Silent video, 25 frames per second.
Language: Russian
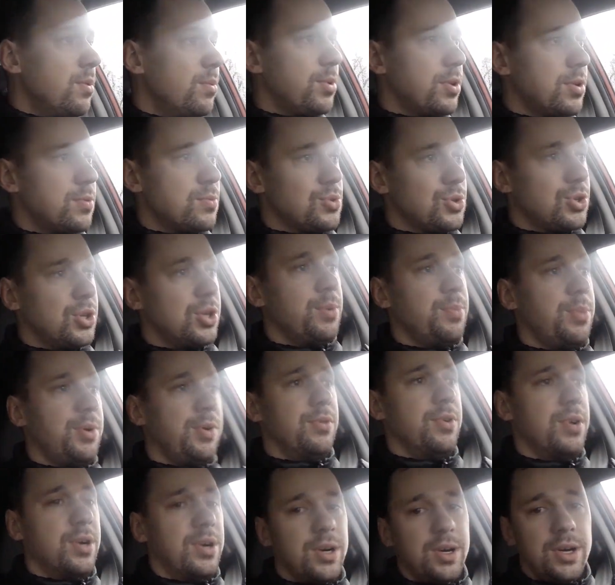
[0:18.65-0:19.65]
потому что я
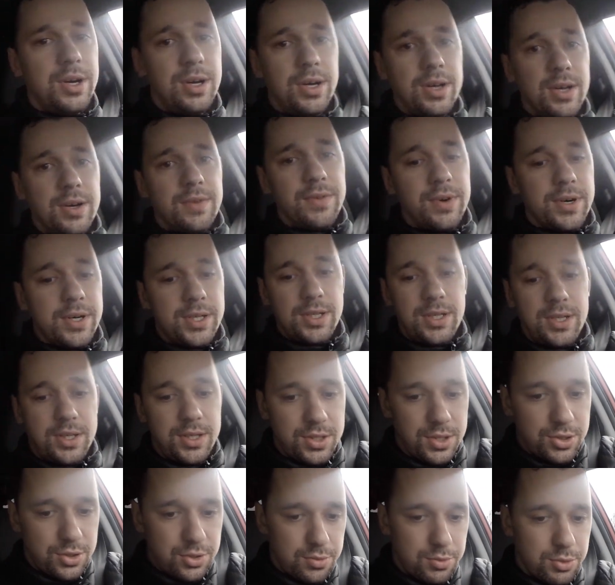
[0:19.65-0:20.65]
привык
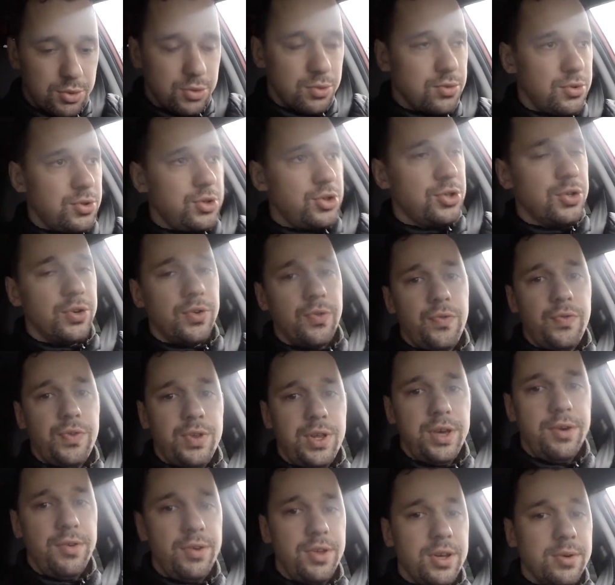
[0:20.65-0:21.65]
выходить из дома, ну, часов в
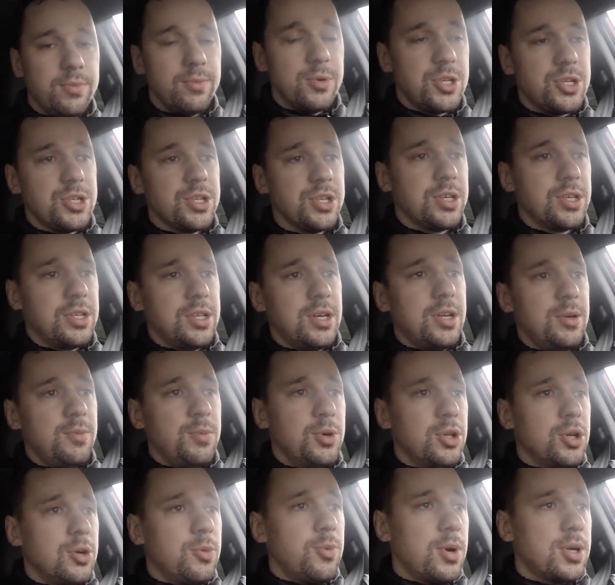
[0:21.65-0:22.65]
9 обычно, хотя
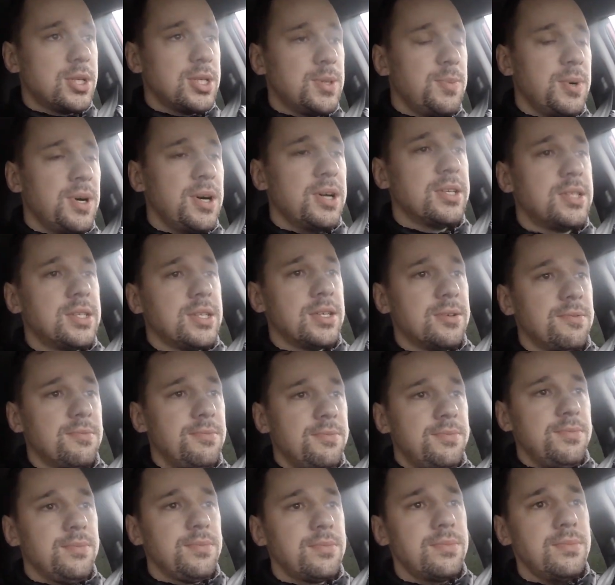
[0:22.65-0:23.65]
ребенок просыпается
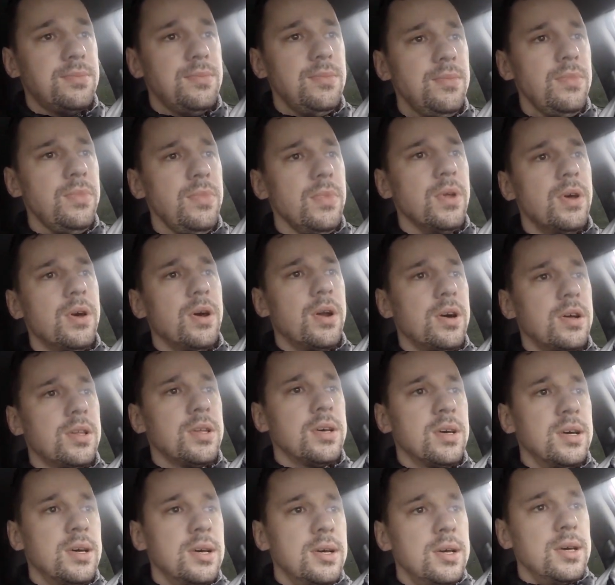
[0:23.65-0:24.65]

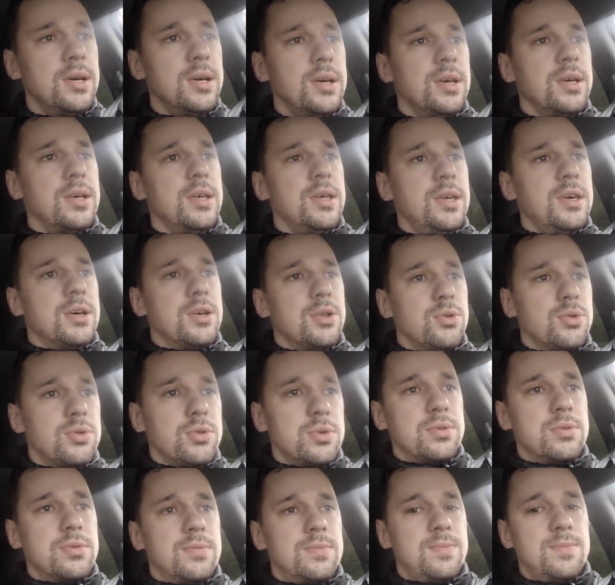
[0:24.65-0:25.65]
рано.
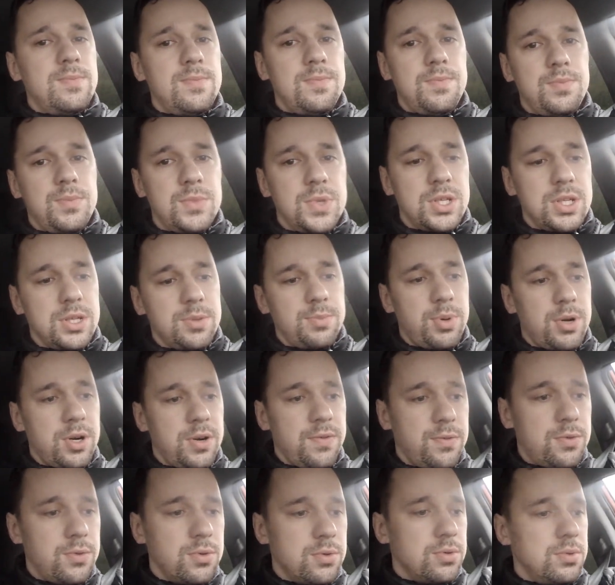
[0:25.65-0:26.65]
Еду на
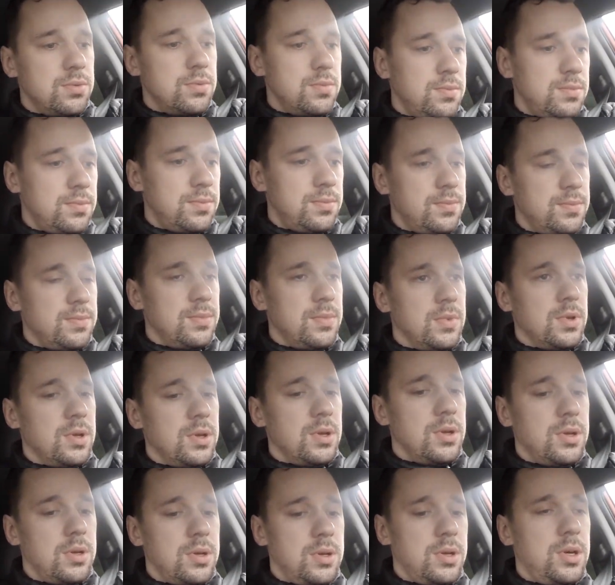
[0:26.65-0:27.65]
заправку,
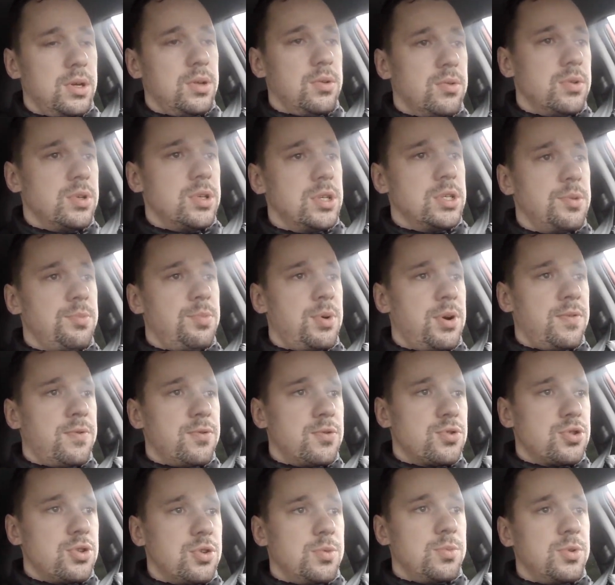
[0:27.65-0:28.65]
еду на
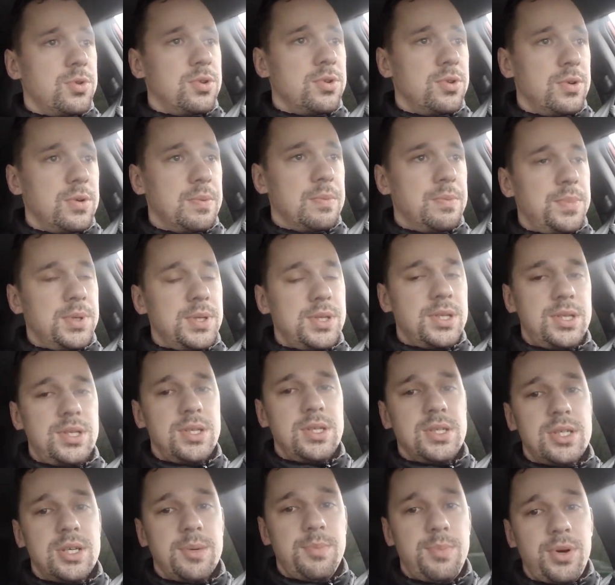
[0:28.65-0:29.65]
заправку, чтобы
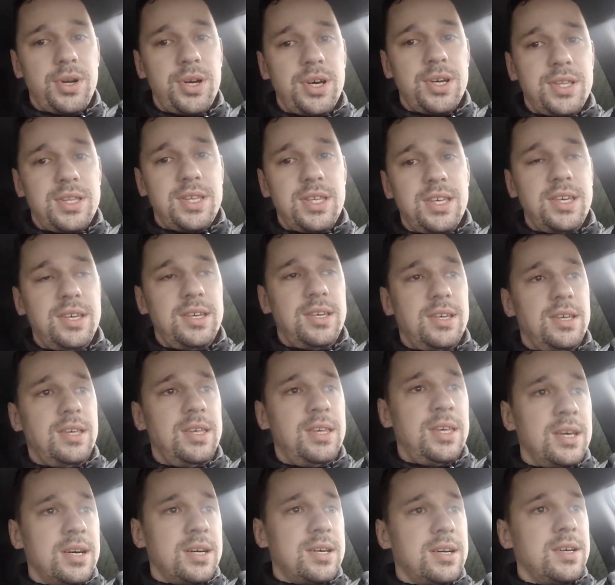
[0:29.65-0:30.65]
бензин заправить и
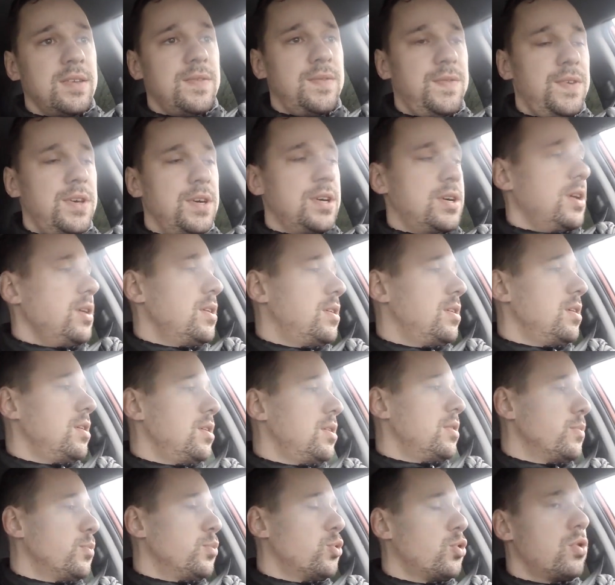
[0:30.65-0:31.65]
ехать в
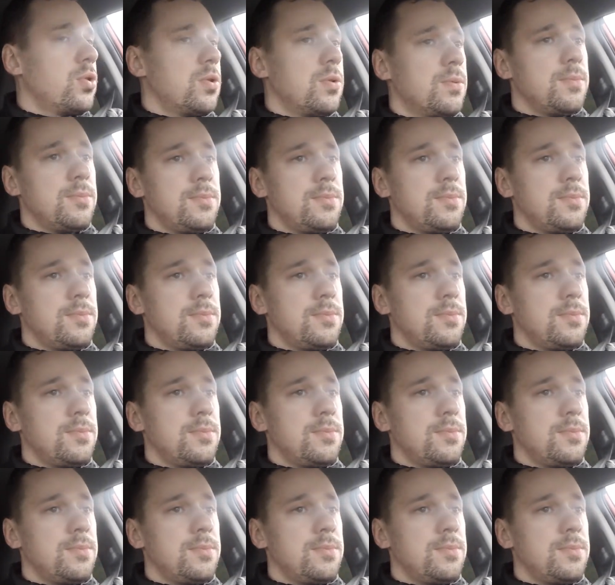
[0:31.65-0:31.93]
Екатеринбург.